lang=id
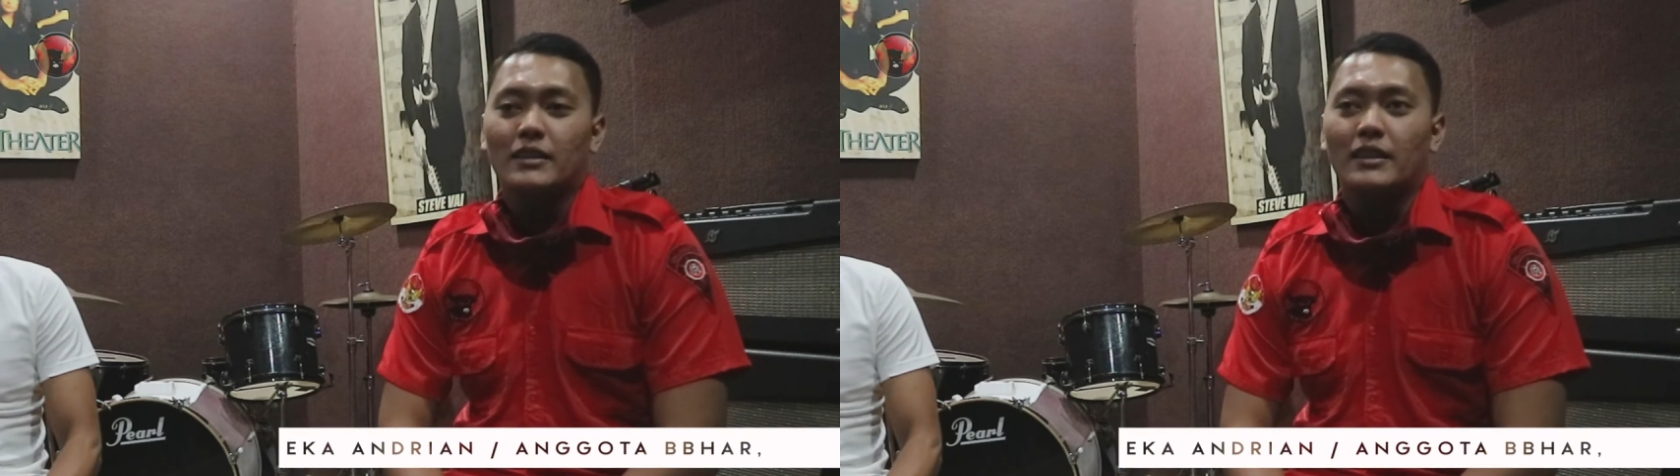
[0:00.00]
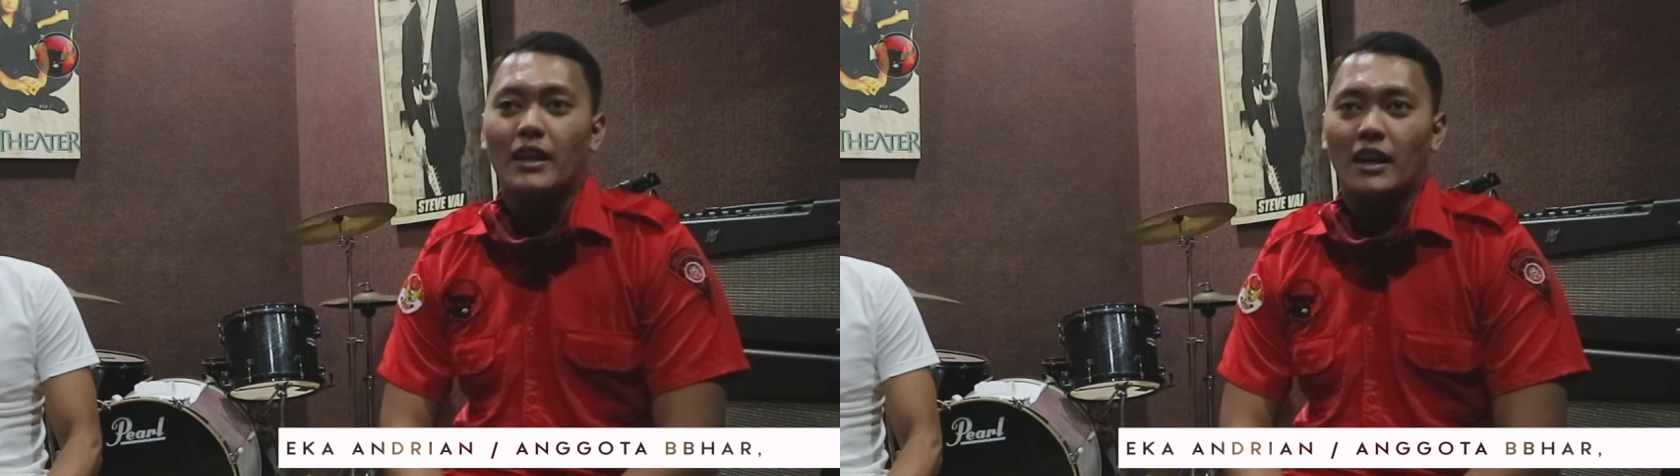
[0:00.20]

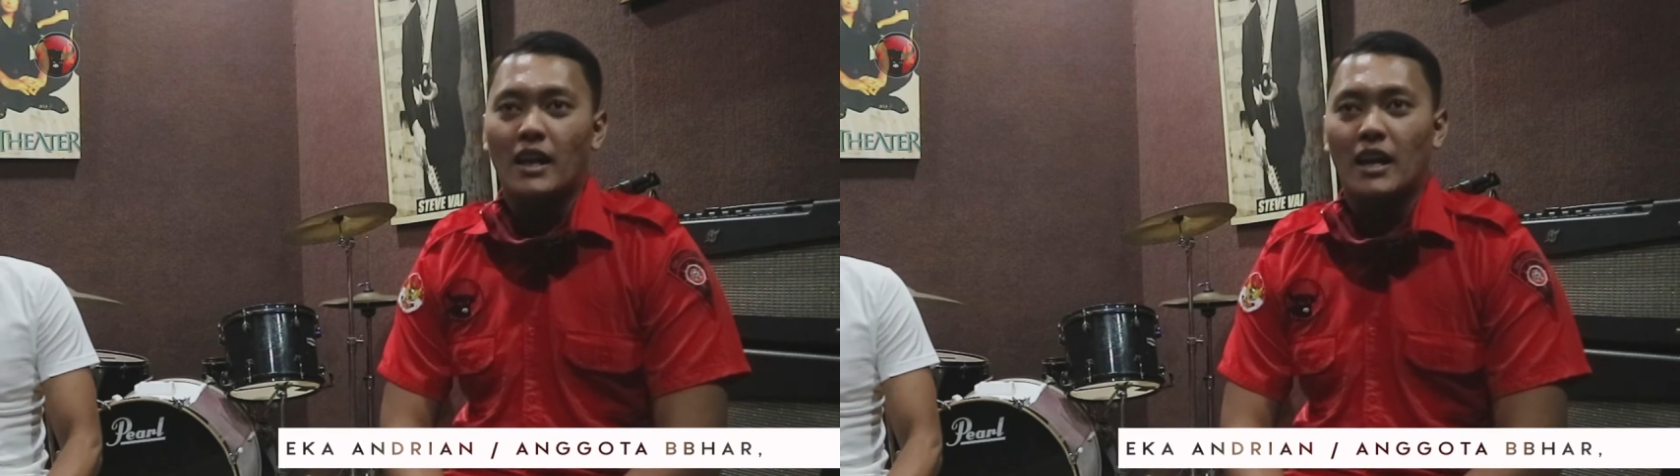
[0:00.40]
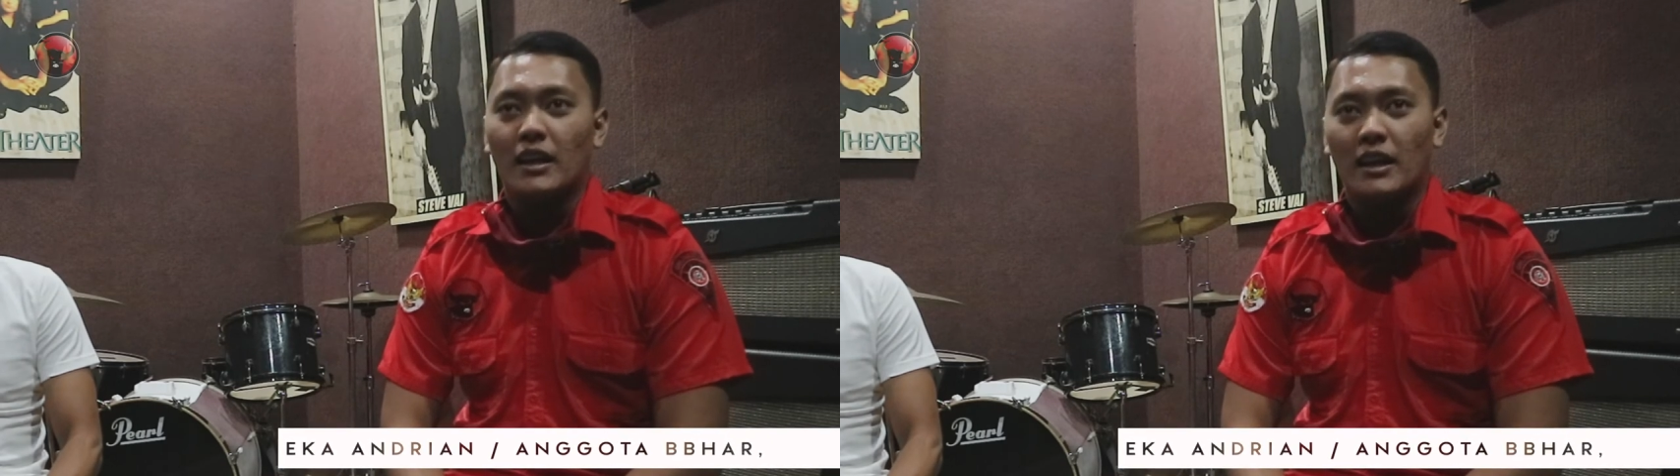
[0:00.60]
yang
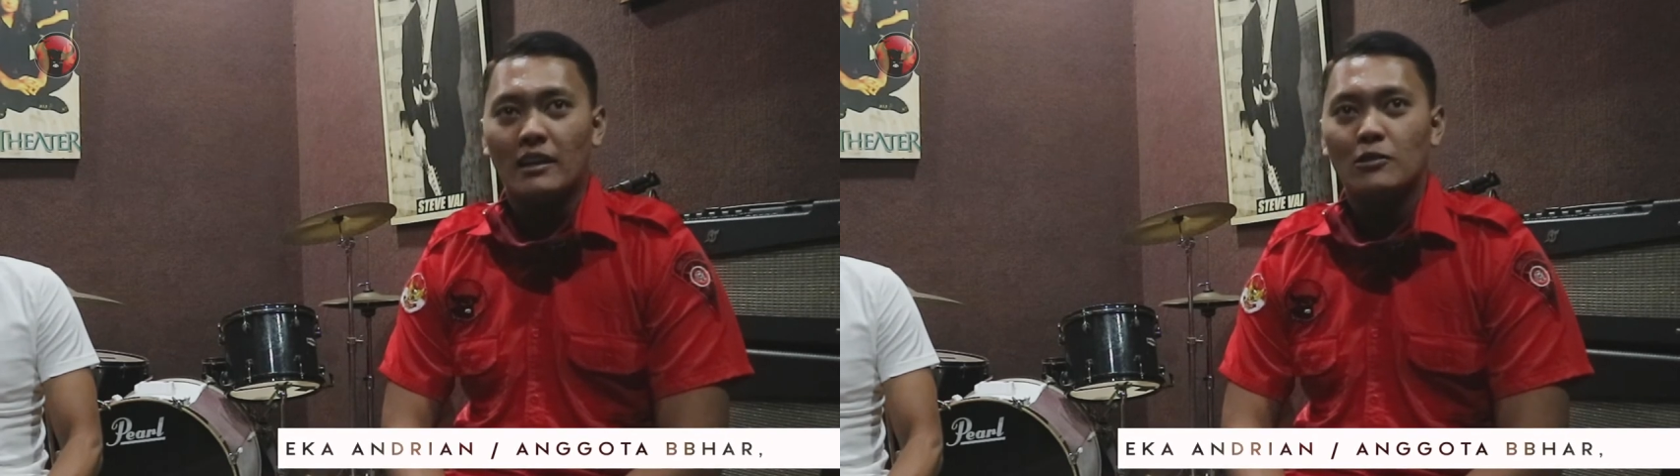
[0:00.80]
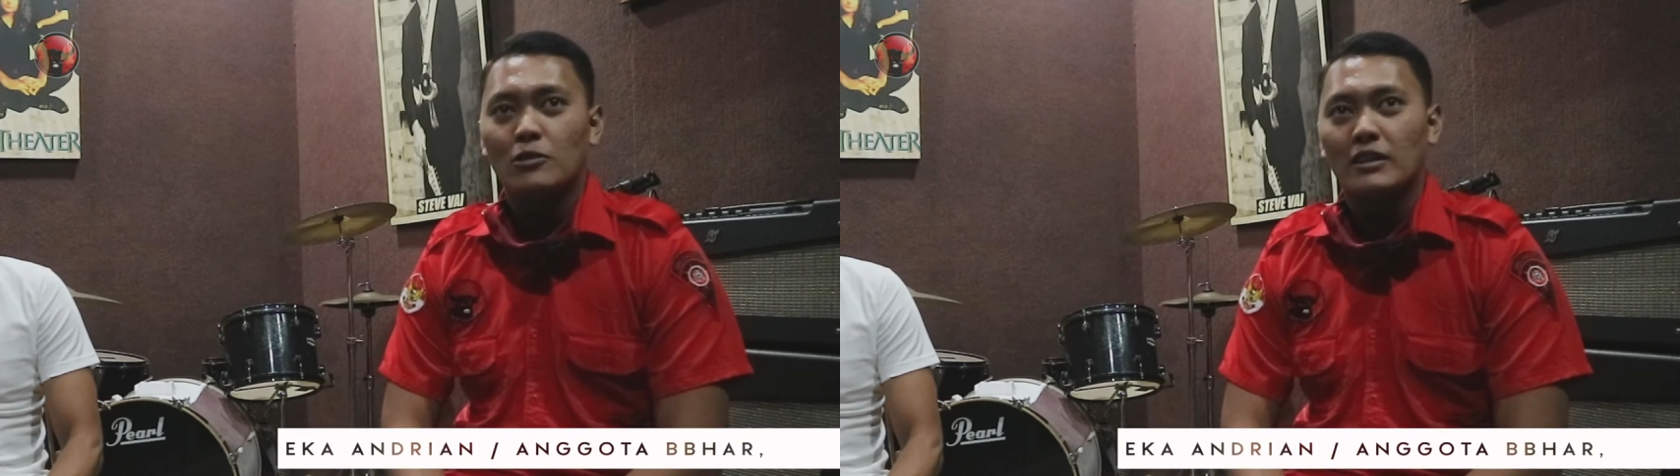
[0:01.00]

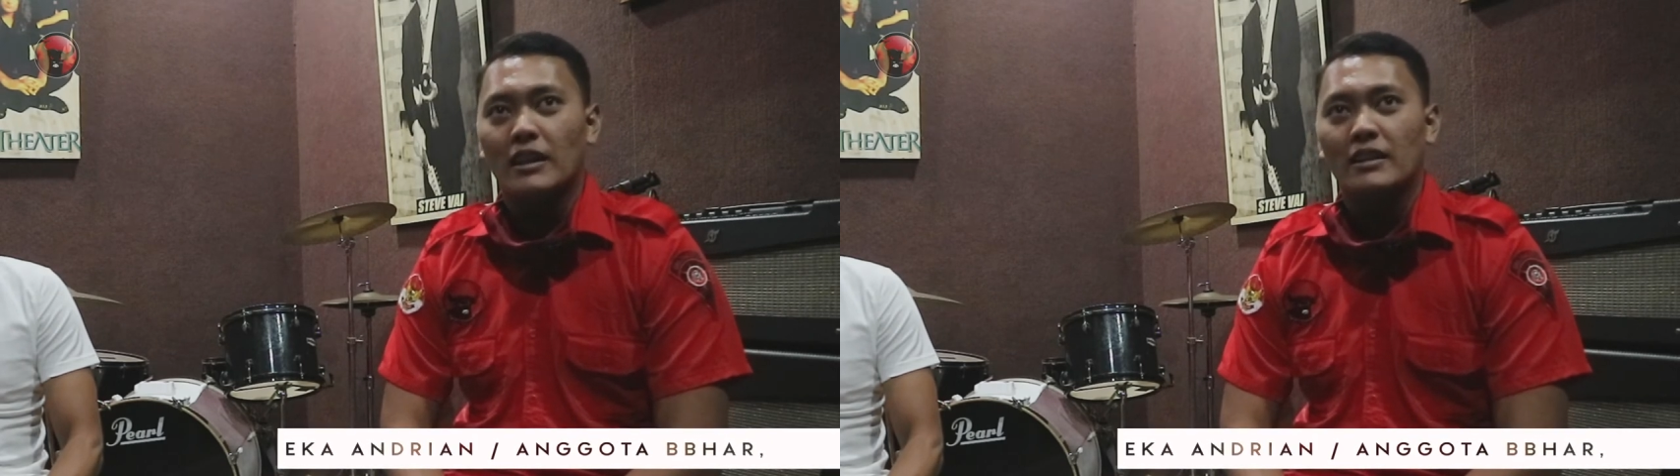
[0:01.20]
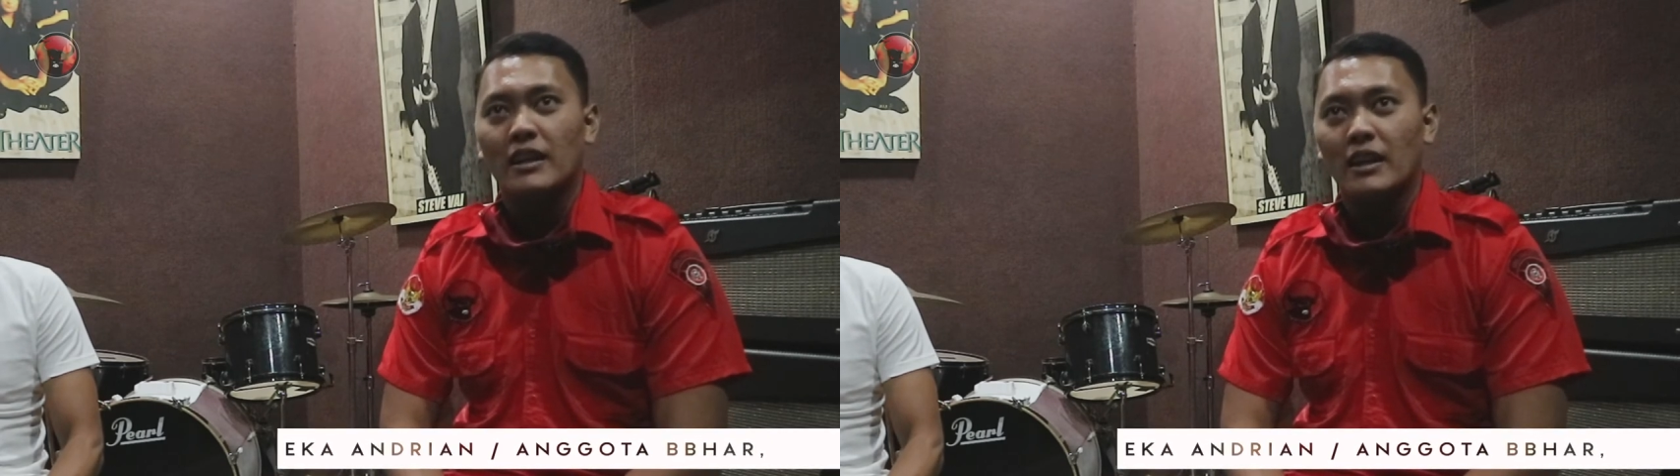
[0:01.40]
akan gue
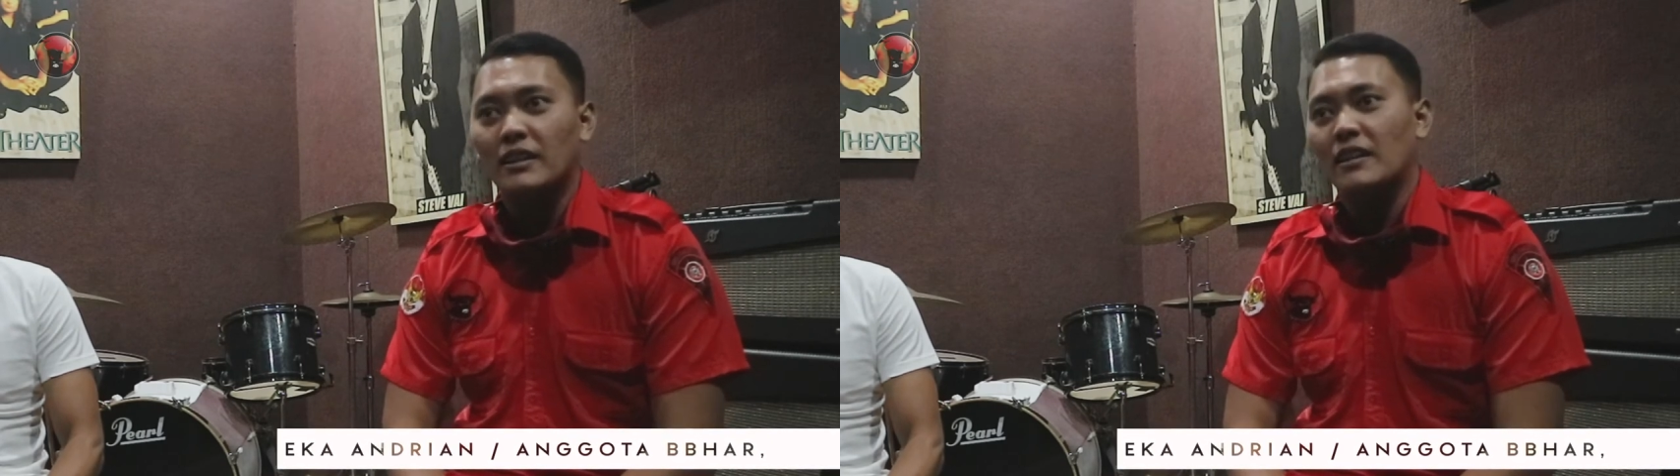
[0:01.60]
tanyakan